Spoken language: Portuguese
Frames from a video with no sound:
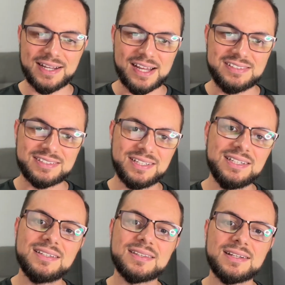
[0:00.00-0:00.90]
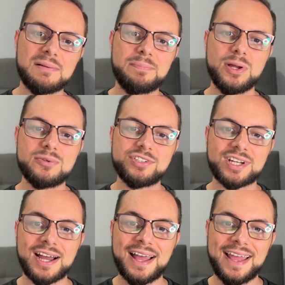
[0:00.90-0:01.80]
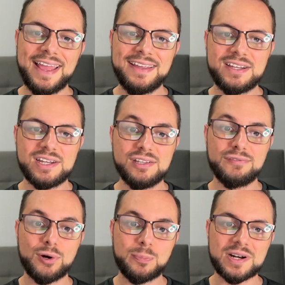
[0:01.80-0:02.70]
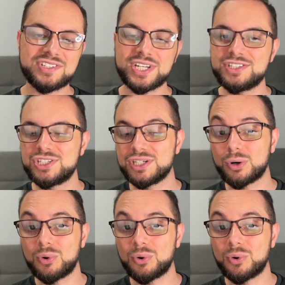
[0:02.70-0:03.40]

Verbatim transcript: A escrita terapêutica é incrível para a gente